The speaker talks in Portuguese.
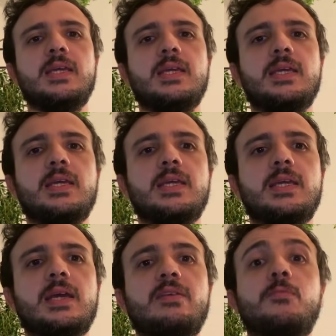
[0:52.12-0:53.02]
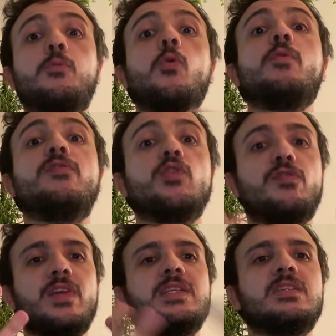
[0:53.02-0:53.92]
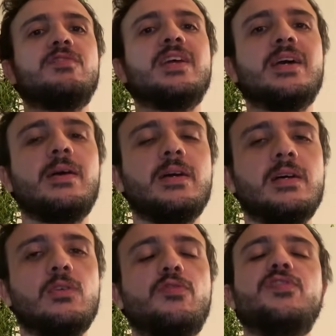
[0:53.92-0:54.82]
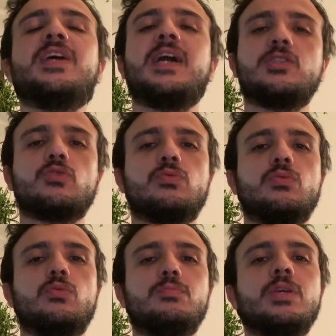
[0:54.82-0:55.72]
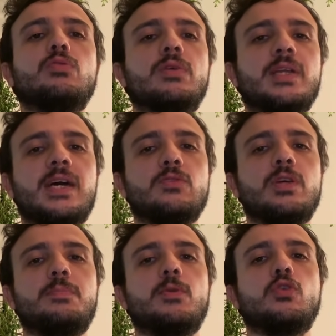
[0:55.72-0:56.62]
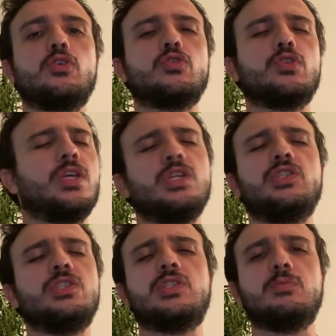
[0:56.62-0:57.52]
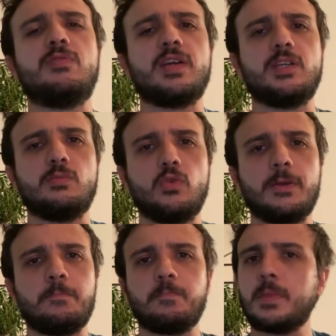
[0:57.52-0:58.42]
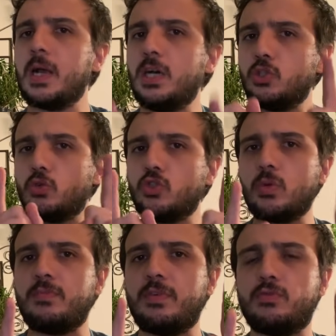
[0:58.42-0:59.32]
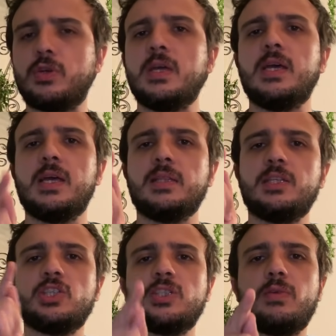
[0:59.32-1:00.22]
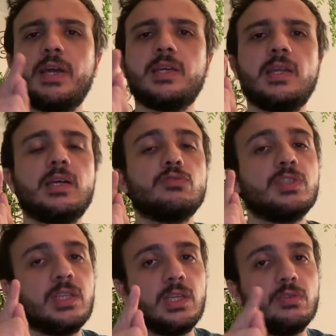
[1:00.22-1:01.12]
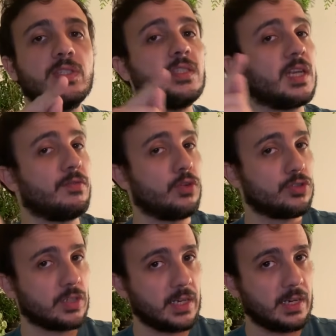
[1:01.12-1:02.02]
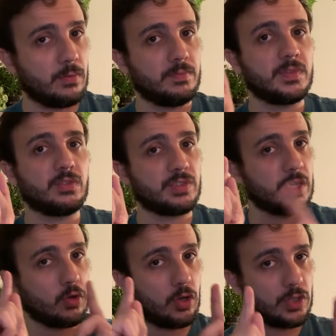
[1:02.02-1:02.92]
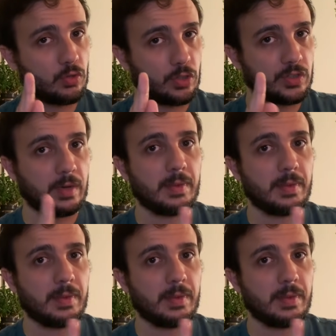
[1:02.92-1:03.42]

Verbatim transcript: e a, como eu fico feliz em ver a, o fiasco do mito criado aí pelo nosso queridíssimo Wagner Moura. Antes de continuar, por favor, deixa seu like, clica no sininho e se inscreva no nosso canal. Se você gosta do nosso